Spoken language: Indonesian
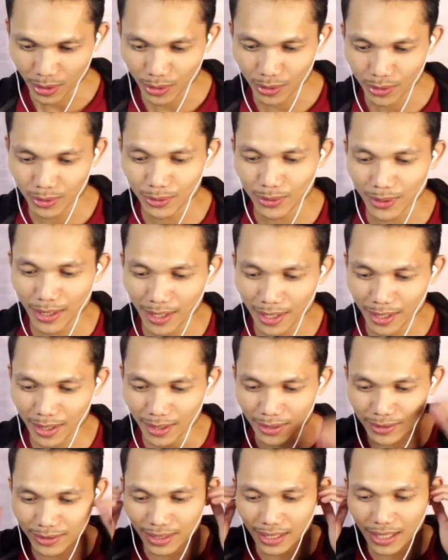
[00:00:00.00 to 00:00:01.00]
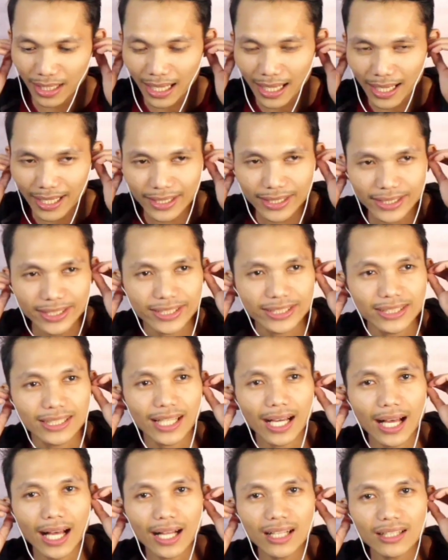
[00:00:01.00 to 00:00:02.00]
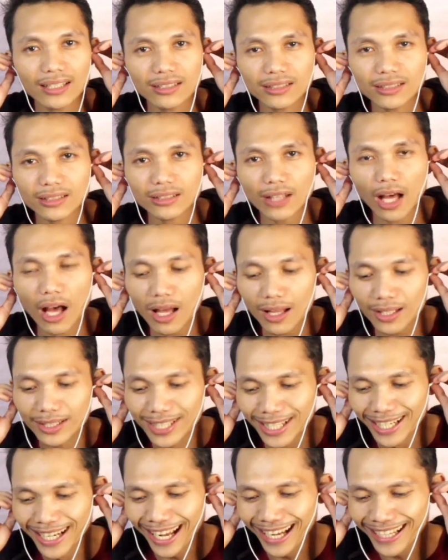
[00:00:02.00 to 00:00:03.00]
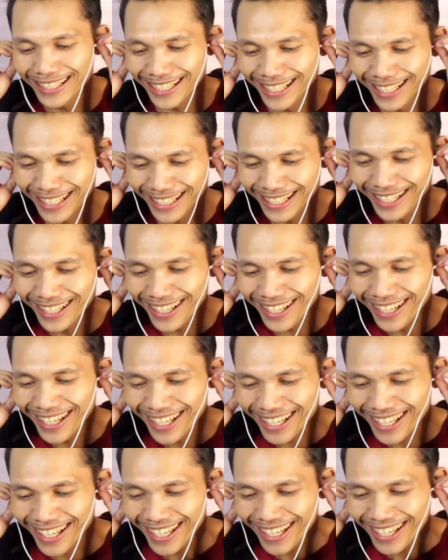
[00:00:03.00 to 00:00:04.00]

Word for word: Wow, wow, guys, jauh lagi.